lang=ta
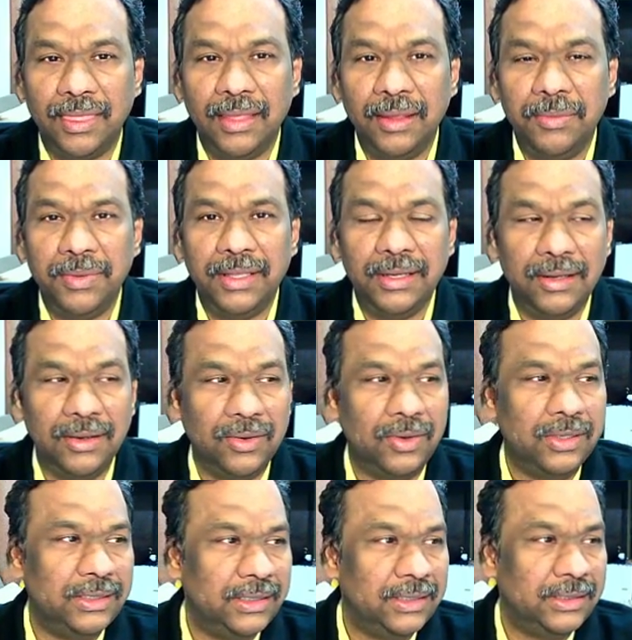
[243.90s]
இப்போ அதெல்லாம்
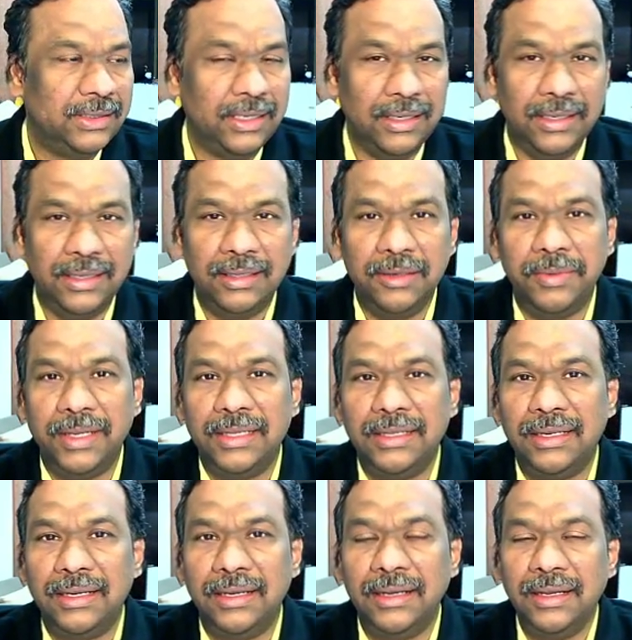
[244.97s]
குறைஞ்சிருச்சு ஏன்னா எதிர்பார்த்தா